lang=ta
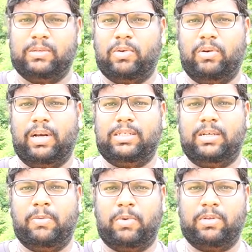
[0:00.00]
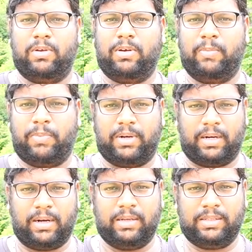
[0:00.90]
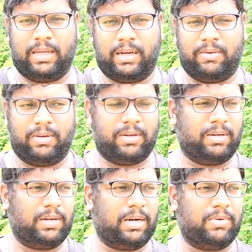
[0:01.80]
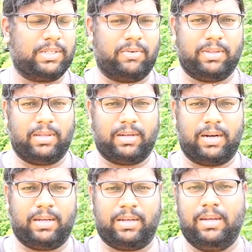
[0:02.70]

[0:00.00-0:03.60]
ஸோ கிளச்சை பொறுத்த வரைக்கும் இப்போ டெக்னாலஜி நிறையா அட்வான்ஸாக வந்ததுனால